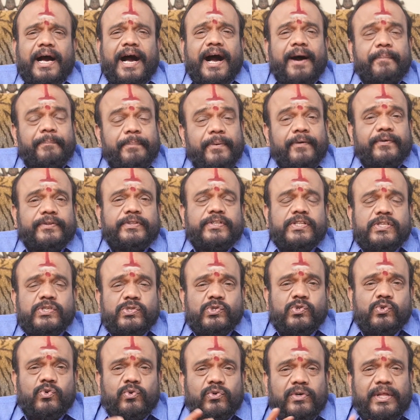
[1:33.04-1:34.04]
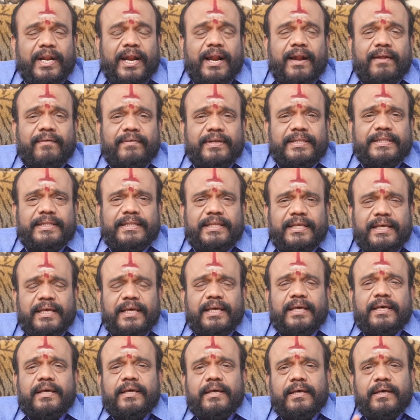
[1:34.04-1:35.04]
அப்போ வந்து சுக்கரனை வந்து
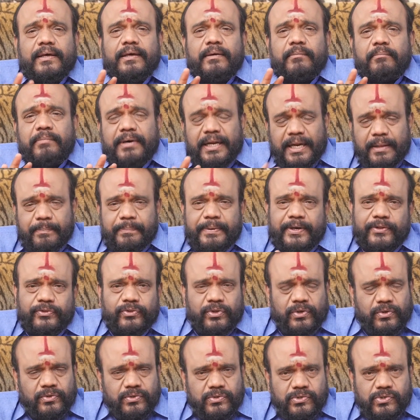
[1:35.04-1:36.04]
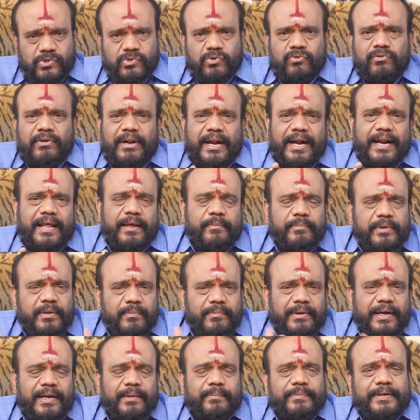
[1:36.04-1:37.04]
பலப்படுத்தணும் சுக்கரனை எப்படி
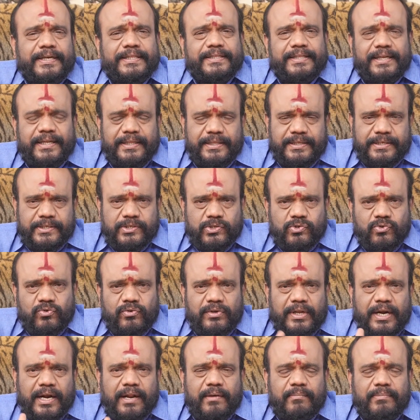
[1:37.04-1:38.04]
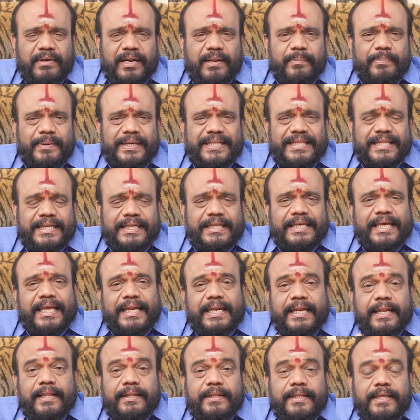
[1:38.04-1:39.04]
பலப்படுத்துறது சுக்கரனை பலப்படுத்துறதுக்கு
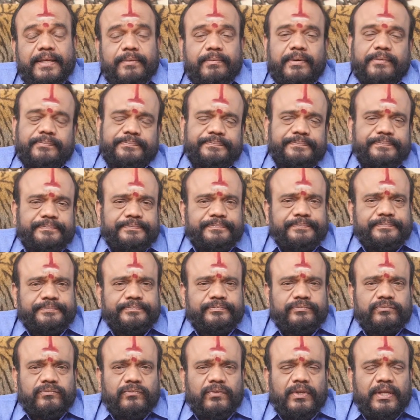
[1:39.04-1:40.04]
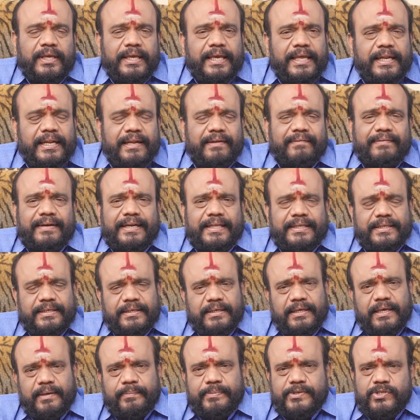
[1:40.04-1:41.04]
என்ன தீபம் என்ன விளக்கு
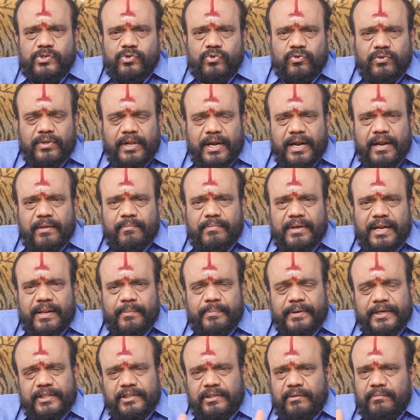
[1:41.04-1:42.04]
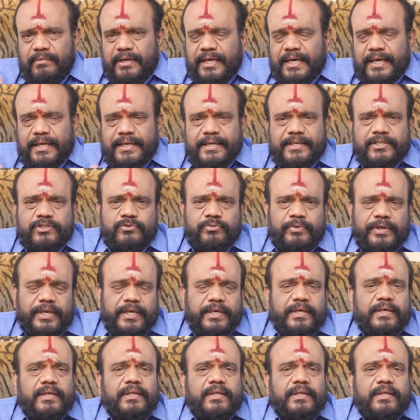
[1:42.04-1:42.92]
அப்போ சுக்கரனை பலப்படுத்த மகாலட்சுமி